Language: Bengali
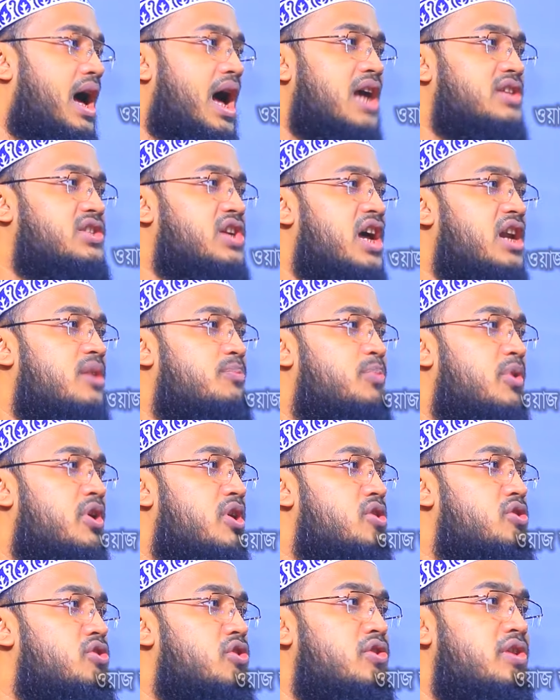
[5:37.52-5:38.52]
আসার
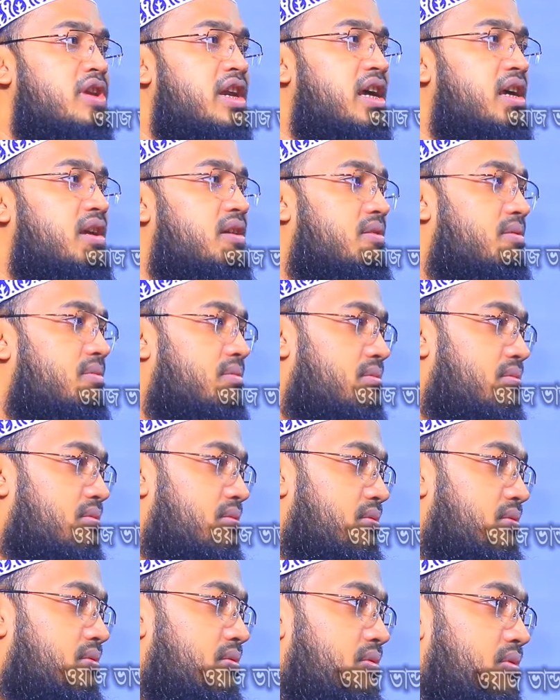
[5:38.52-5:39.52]
প্রয়োজন নেই
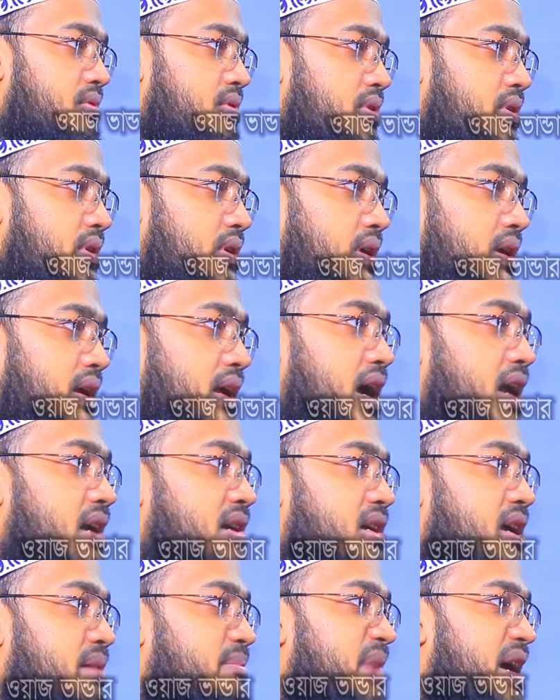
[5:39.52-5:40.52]

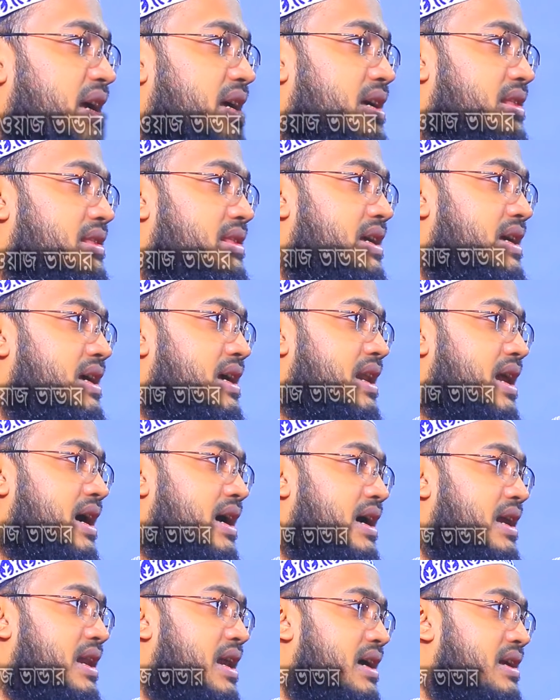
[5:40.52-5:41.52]
কানটা মাইকের দিকে
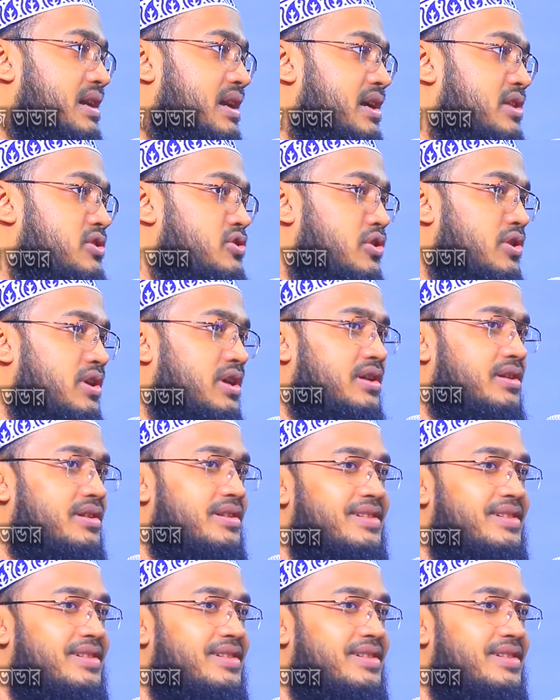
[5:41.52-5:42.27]
লাগাই লাগলে চলে